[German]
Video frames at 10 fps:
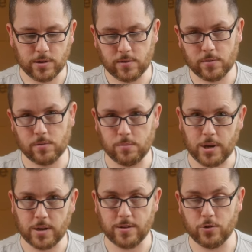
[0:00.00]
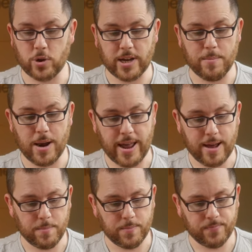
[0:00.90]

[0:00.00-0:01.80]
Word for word: Jetzt mache ich natürlich einmal Lärm.